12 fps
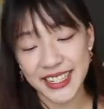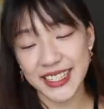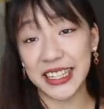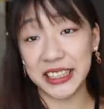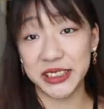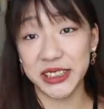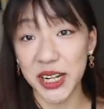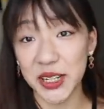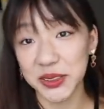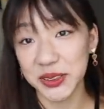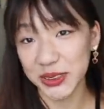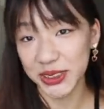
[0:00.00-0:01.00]
讲
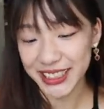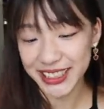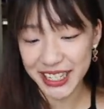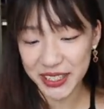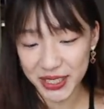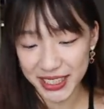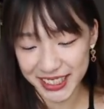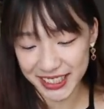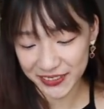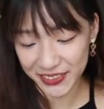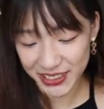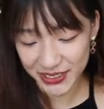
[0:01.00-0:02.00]
超多，现在已经快
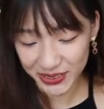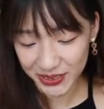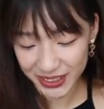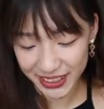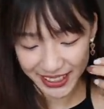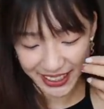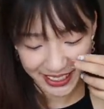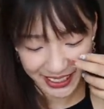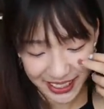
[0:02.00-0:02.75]
10分钟，我的天哪！